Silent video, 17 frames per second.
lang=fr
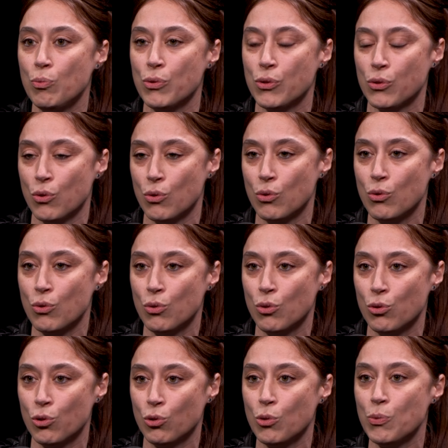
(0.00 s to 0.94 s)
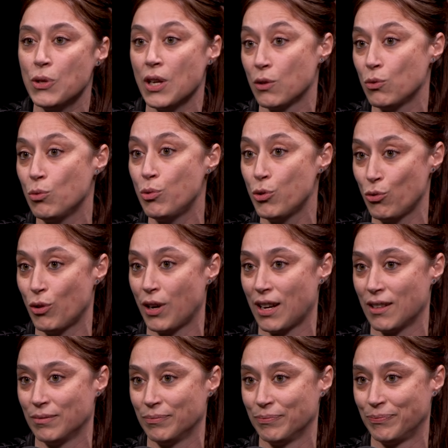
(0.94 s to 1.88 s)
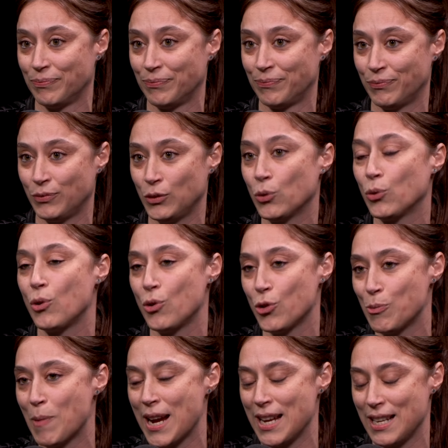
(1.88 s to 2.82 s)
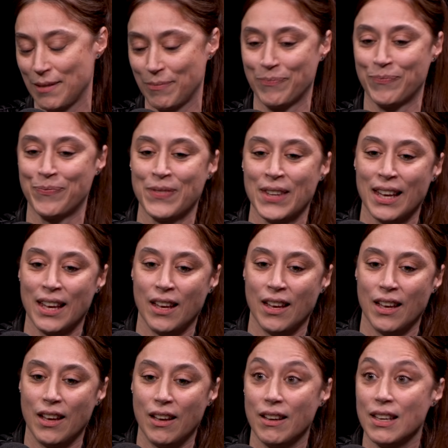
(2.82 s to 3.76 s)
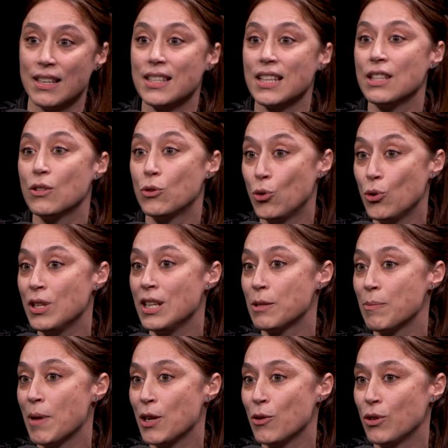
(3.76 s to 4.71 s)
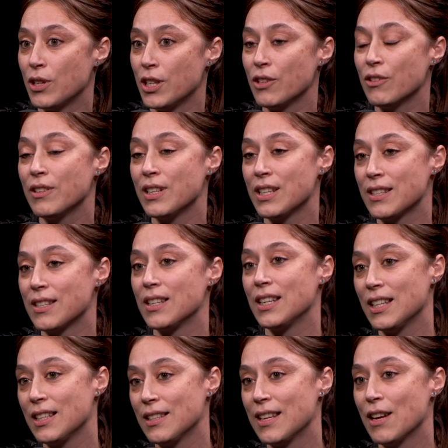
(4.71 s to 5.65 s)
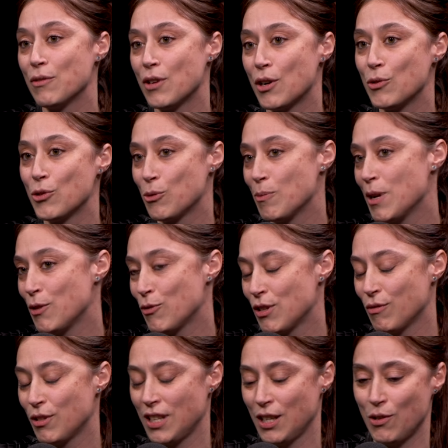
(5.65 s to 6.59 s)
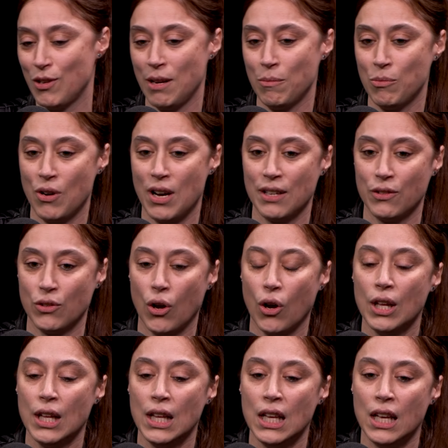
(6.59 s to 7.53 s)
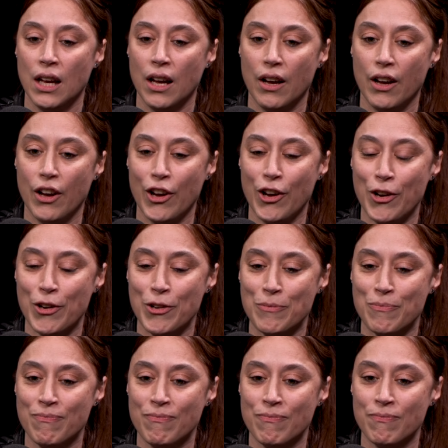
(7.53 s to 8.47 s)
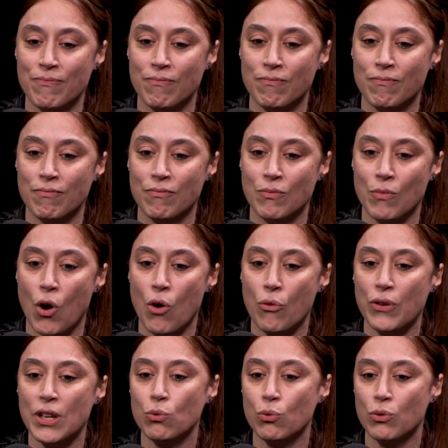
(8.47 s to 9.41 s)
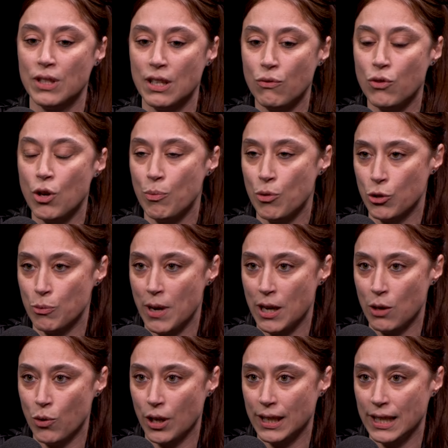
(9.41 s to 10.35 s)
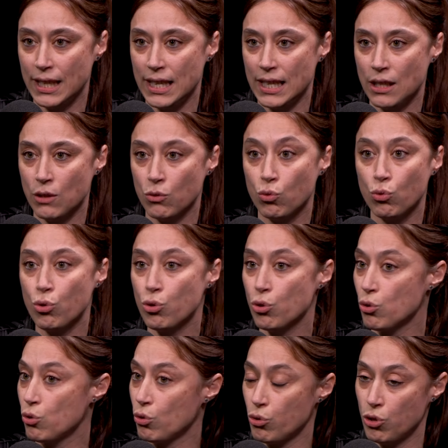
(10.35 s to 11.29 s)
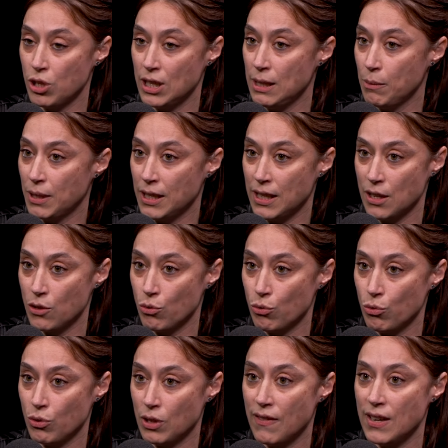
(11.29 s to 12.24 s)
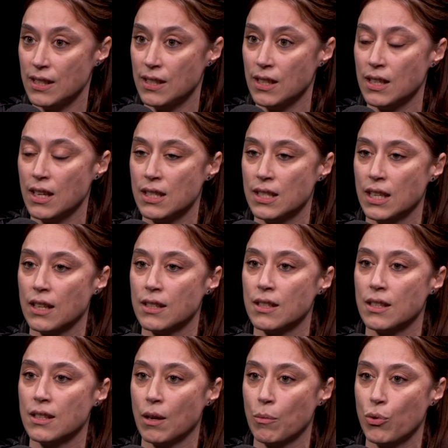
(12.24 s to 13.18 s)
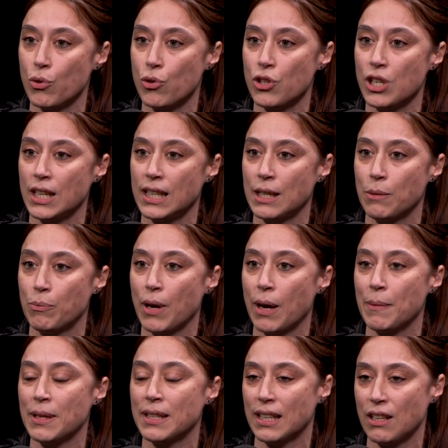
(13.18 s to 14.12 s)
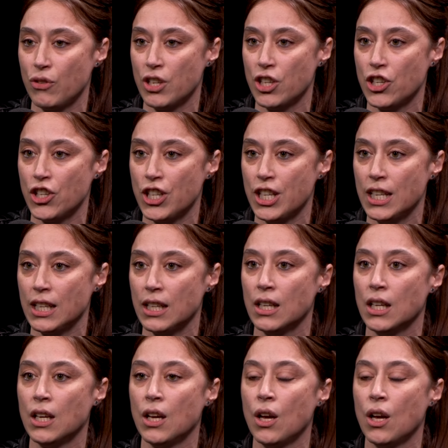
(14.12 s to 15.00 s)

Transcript: puisque le logo du groupe, c'est un double sourire. Ouais. Donc, le smile. Euh, essayer de donner le smile aux clients, essayer d'avoir le smile au niveau des collaborateurs. Euh, en fait, on développe le smile working toujours sur le sujet d'hybridation du travail, c'est-à-dire c'est un projet qui permet de réfléchir